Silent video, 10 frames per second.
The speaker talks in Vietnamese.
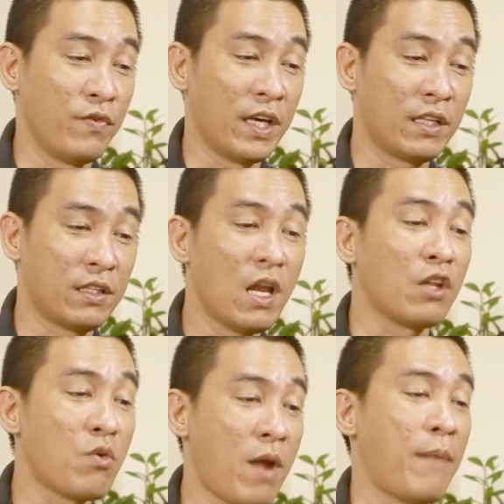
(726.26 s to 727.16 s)
việc rất là
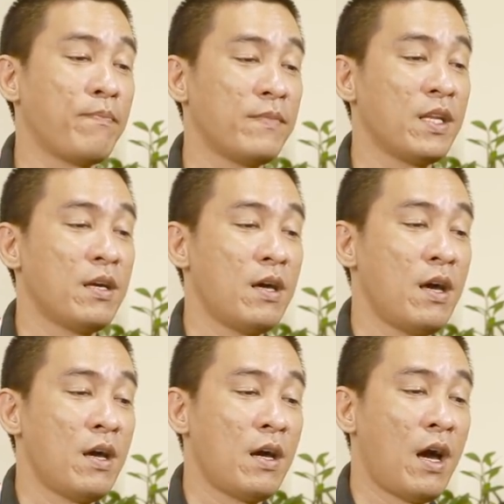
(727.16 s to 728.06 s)
tốt đẹp
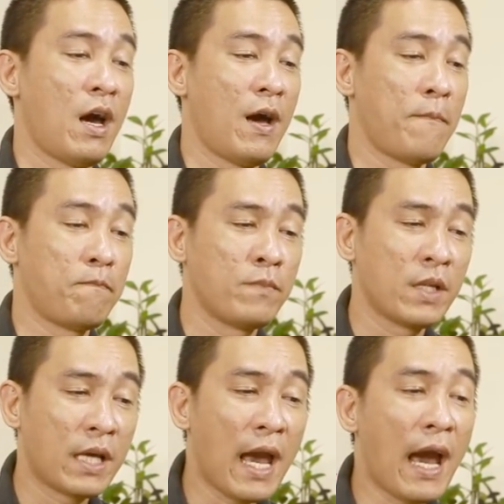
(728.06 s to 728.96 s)
à,
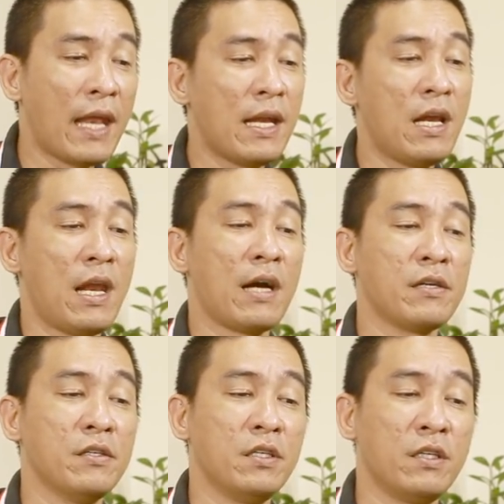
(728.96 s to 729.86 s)
các anh á, là
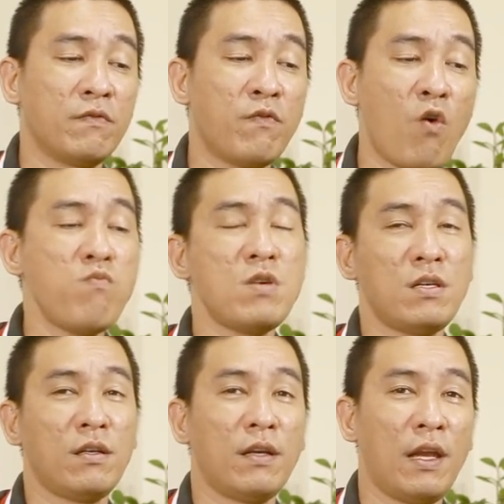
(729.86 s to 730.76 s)
người vốn á,
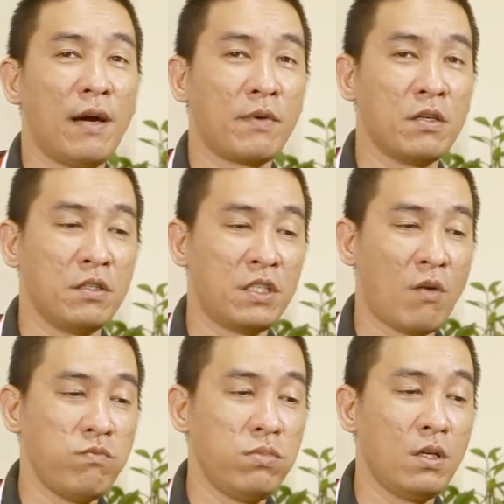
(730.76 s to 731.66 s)
là người
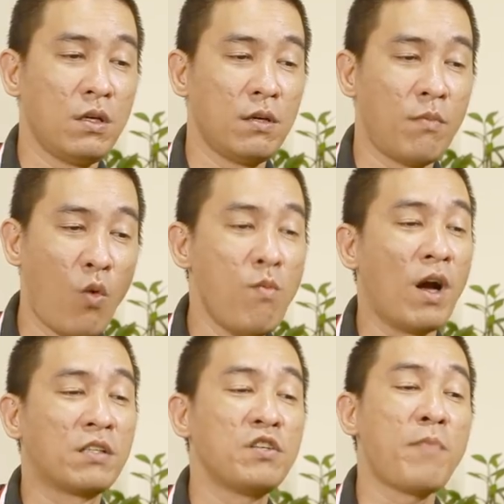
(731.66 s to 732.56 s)
sống ờ, mẫu
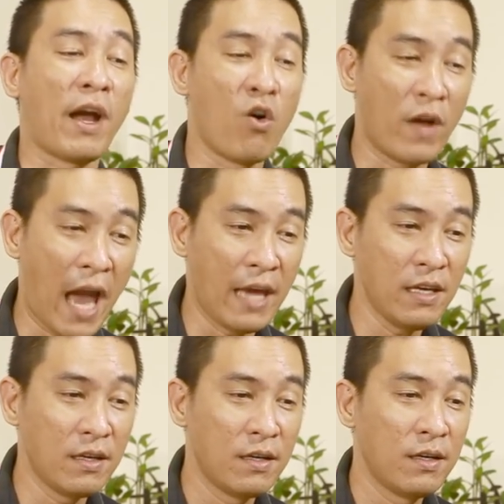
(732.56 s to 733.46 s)
mực trước mặt con cái
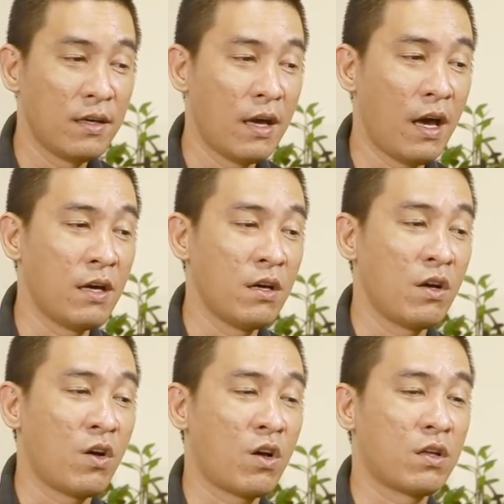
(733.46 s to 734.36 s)
ha
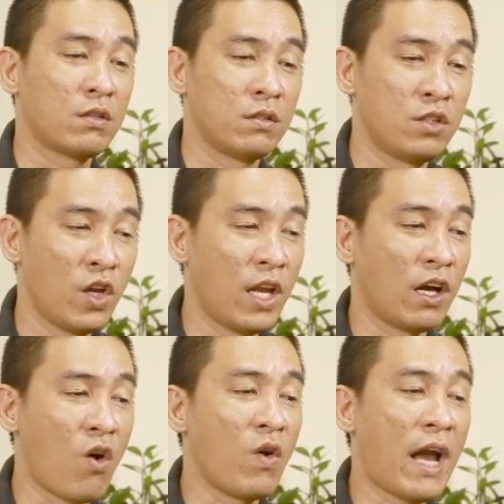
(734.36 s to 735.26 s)
cho nên là
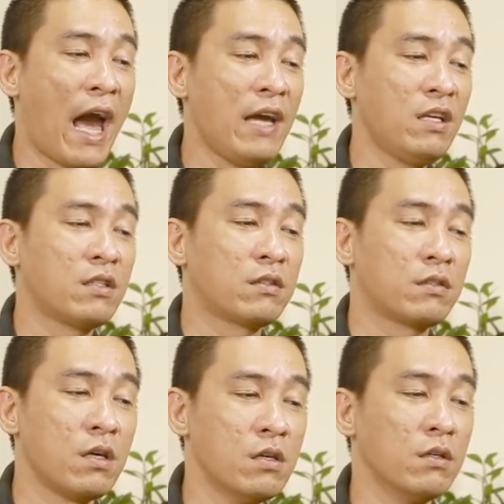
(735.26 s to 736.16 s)
con cái
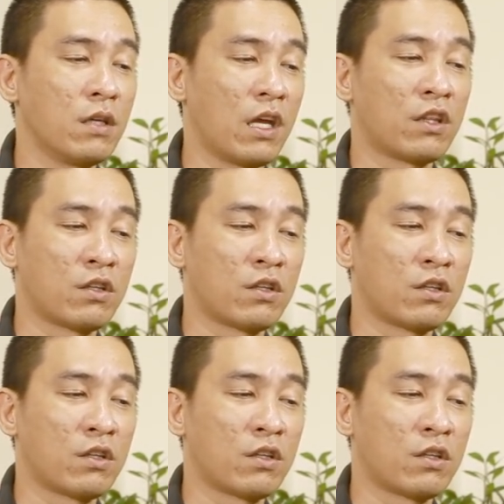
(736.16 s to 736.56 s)
thường là